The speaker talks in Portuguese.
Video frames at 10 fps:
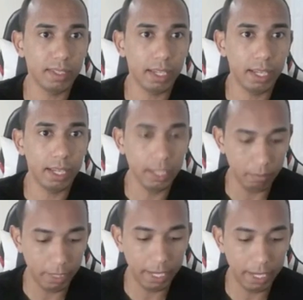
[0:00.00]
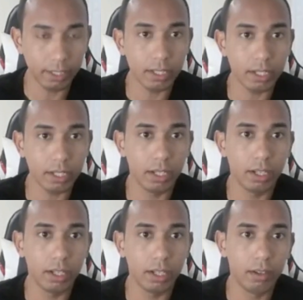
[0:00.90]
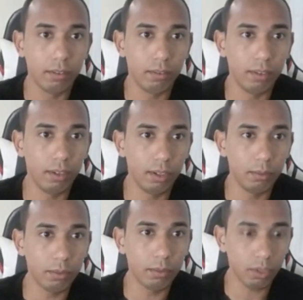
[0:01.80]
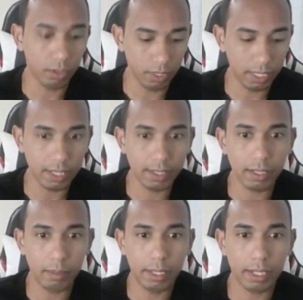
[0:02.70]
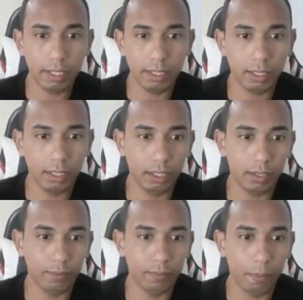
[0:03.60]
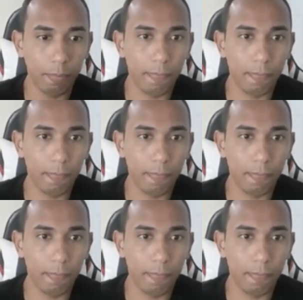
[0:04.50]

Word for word: SQL Embedded. Vamos colocar esse camarada aqui.